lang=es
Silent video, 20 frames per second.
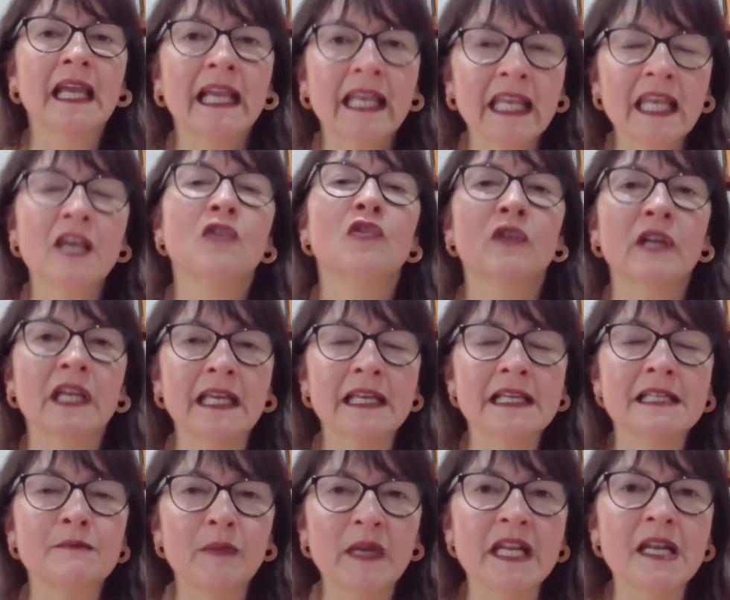eh, creo que
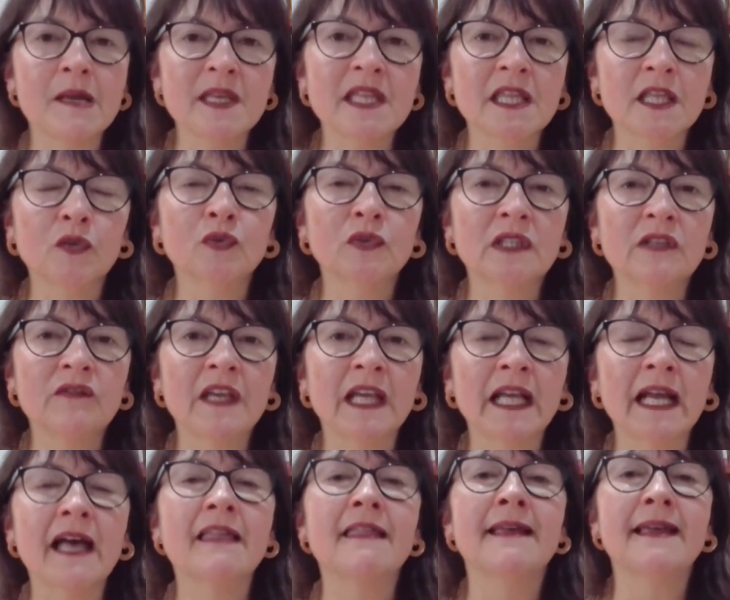es plenamente
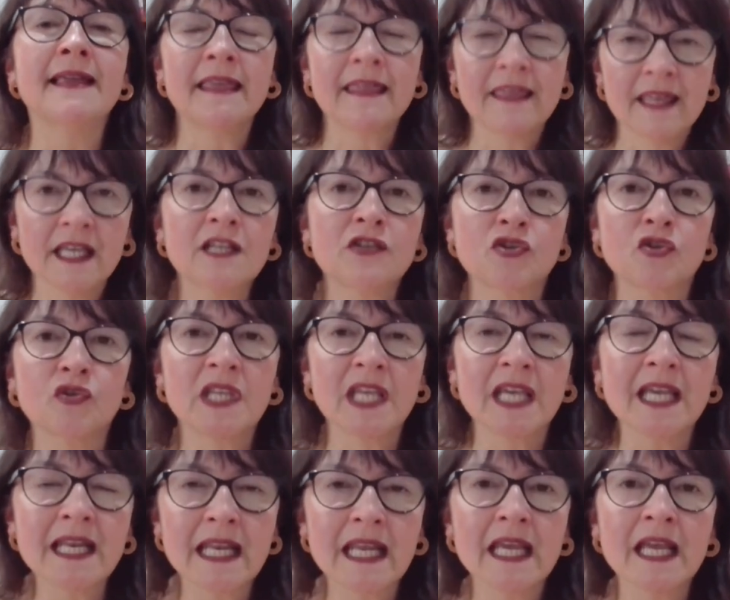justificada y de hecho
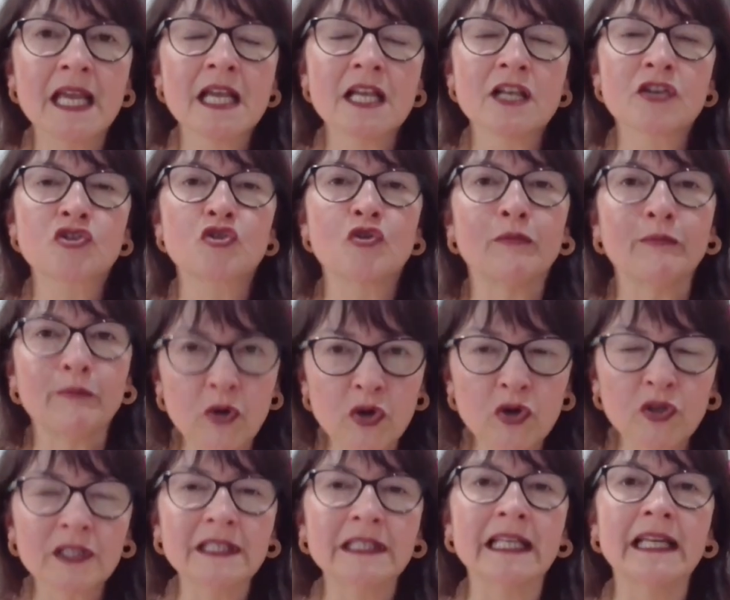tiene
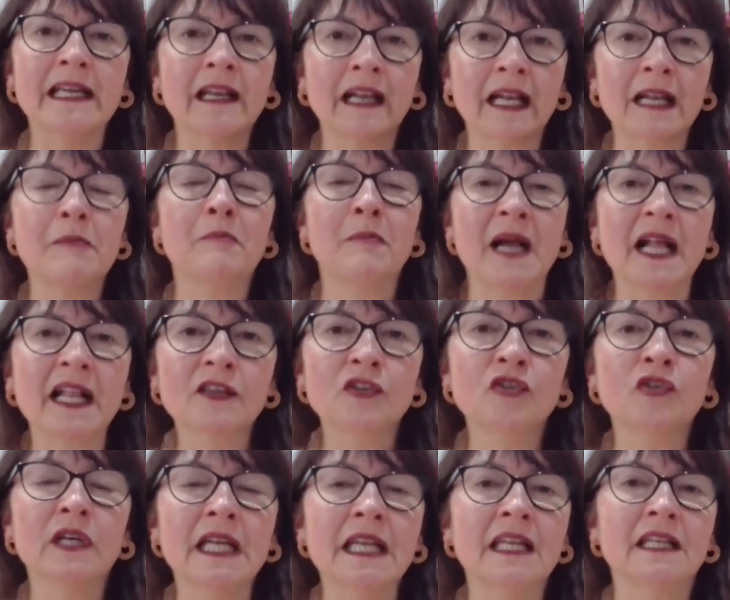soporte y
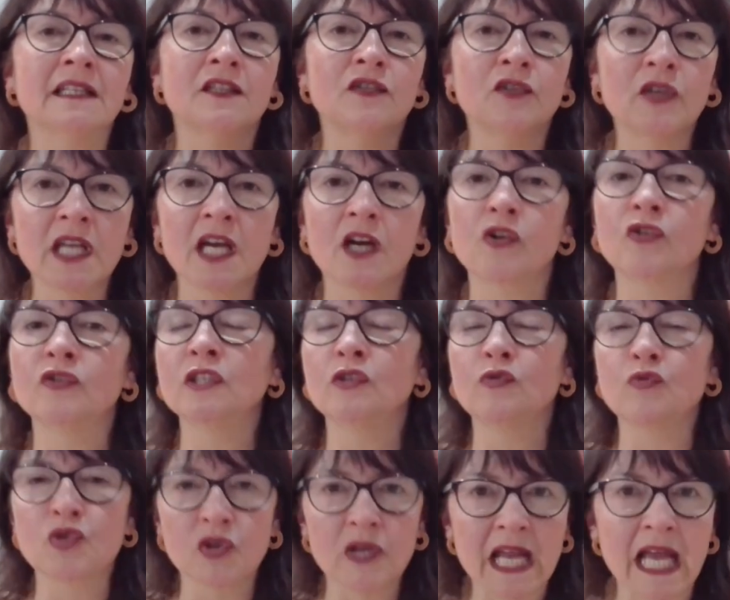respaldo en las teorías
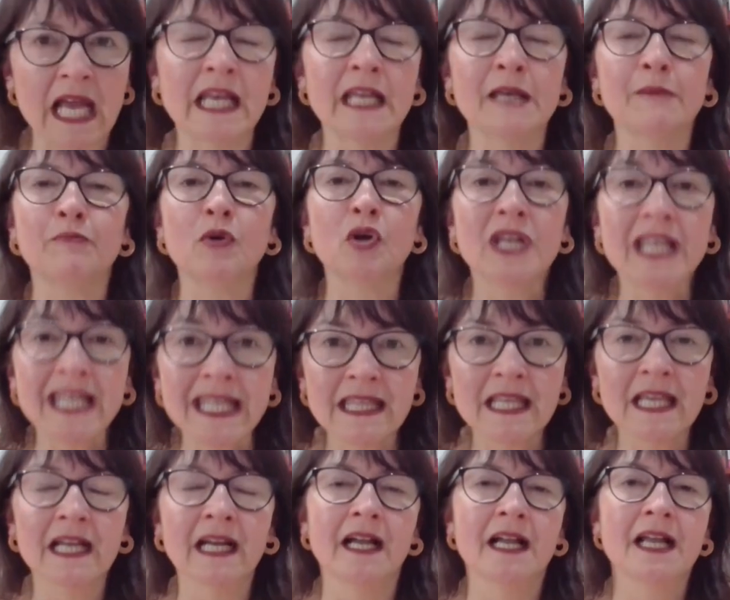constitucionales,
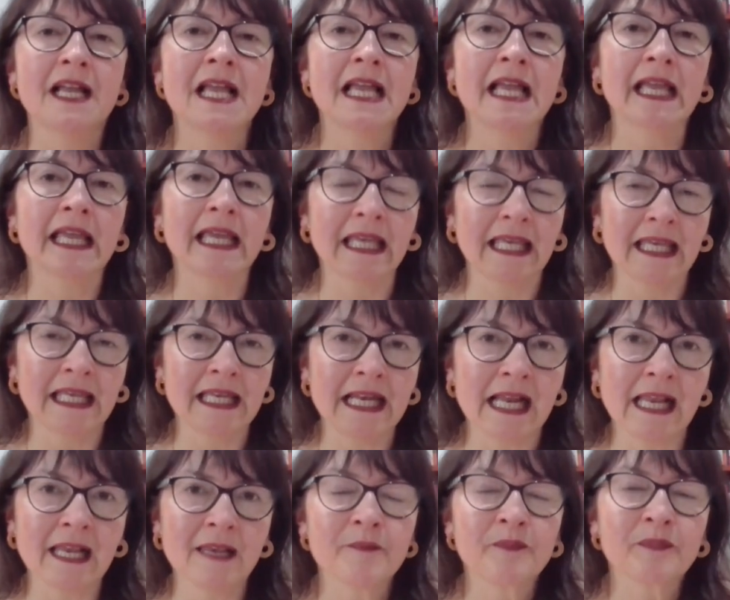políticas en
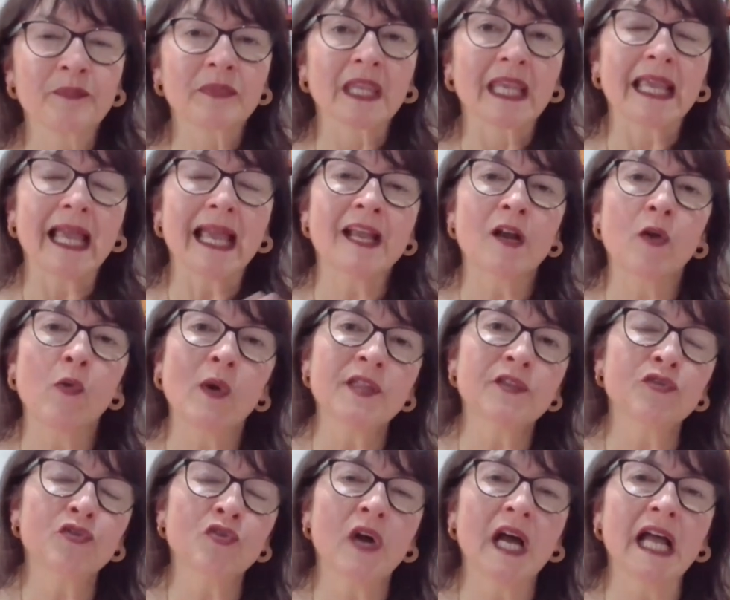general. En
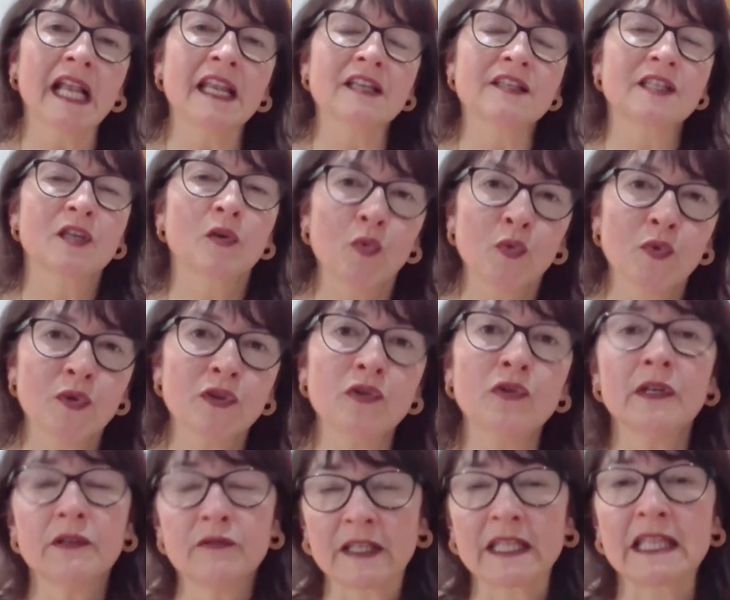cuanto a la
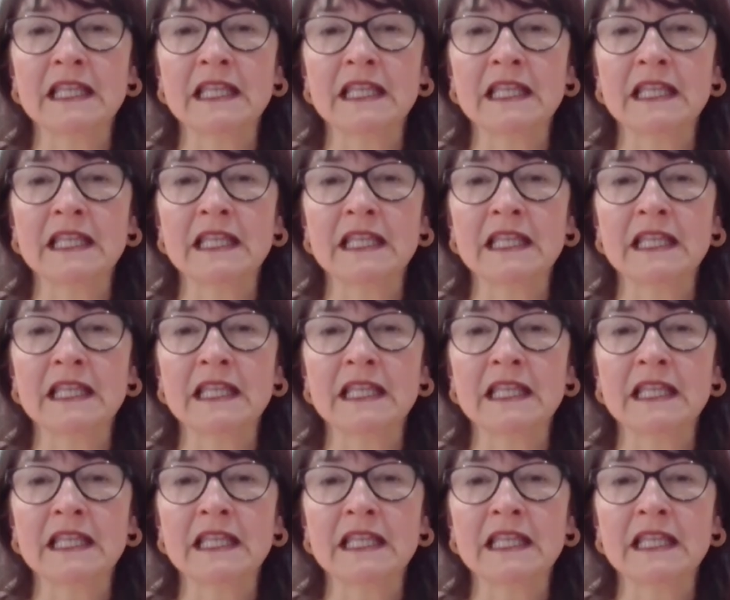segunda,